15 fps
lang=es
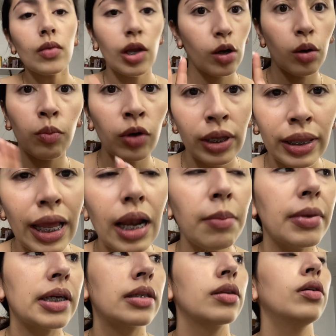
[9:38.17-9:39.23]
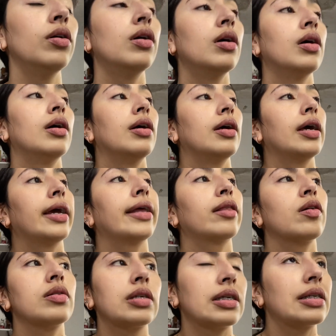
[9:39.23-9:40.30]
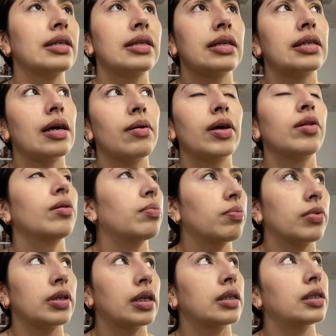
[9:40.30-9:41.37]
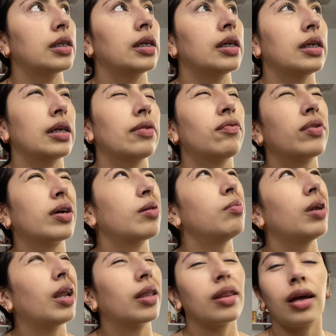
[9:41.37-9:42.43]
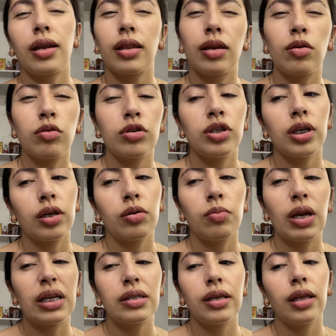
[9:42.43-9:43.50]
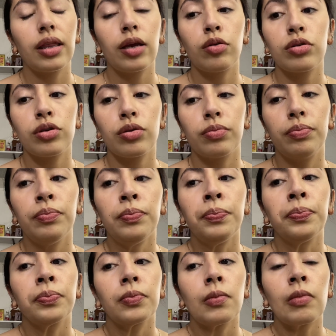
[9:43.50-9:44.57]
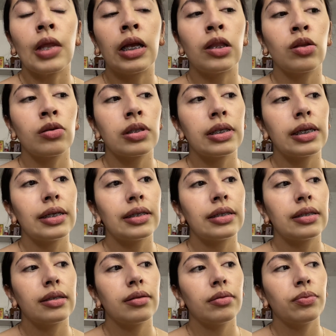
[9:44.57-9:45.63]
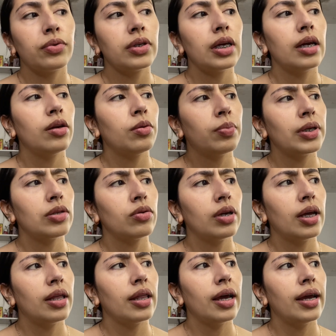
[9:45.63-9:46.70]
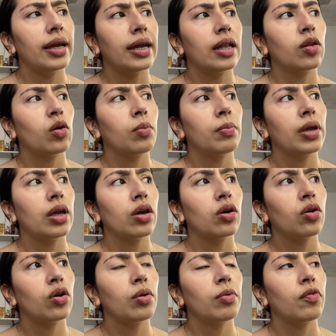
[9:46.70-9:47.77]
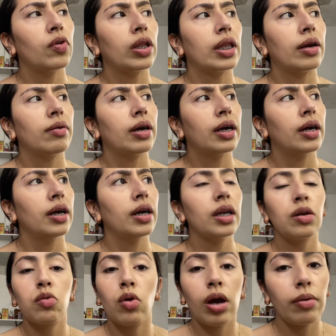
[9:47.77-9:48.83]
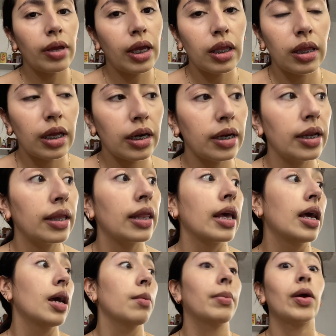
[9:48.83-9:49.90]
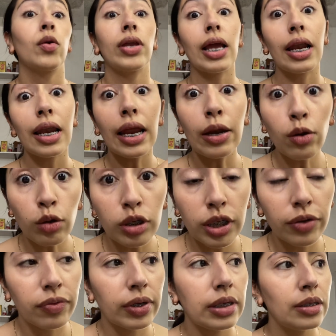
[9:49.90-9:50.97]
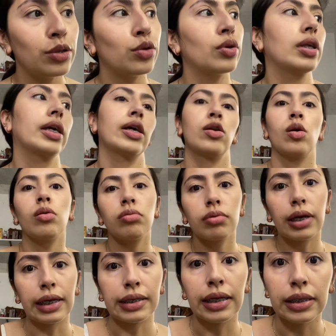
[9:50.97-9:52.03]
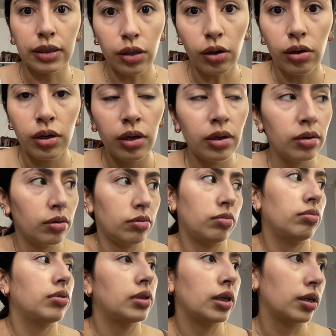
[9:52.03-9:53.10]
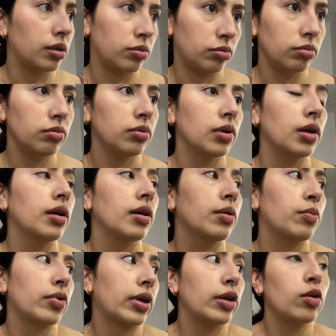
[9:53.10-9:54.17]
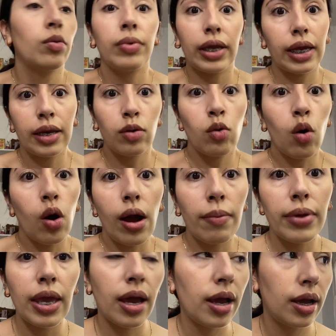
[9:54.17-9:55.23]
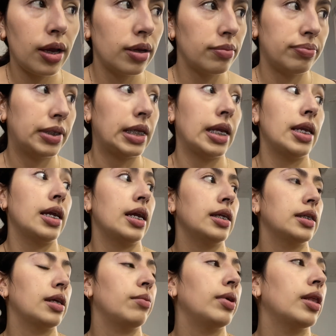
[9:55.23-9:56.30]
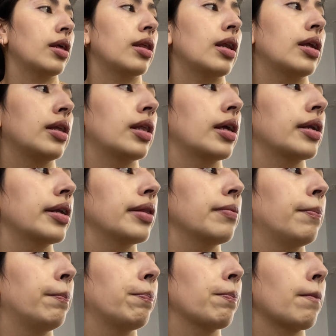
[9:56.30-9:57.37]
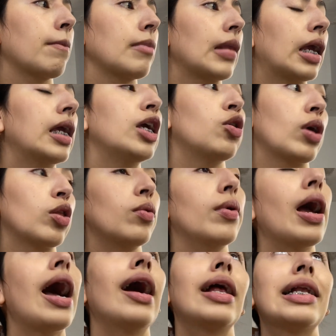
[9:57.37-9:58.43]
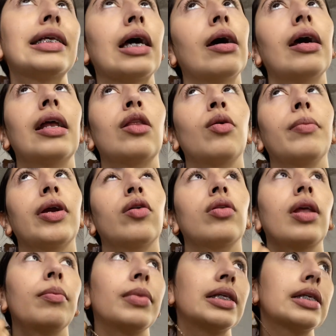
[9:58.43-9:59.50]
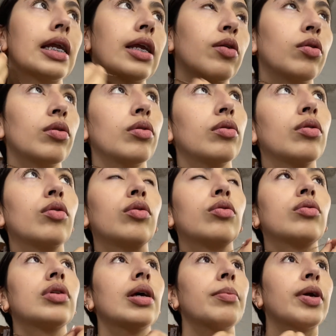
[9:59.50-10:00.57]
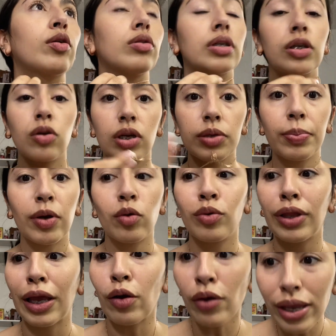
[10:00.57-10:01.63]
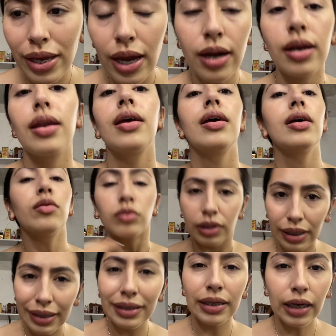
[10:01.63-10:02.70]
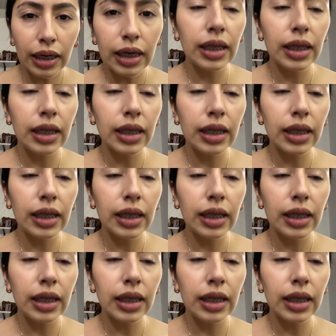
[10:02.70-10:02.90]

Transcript: como de Telmex, ¿no? Entonces ese sábado, pues así, fue como la tarde, noche, como las 7, 8. Entonces, pues ya no pasó nada. El domingo yo me fui a trabajar, no había internet, pero ya en la noche, friends, yo dije, no, ¿qué es esto? O sea, no, porque yo vi que no había señales de vida del internet. Y yo anduve, ah, el, el domingo también salí con, con, unos amigos y yo les pregunté, oigan, ¿ustedes tienen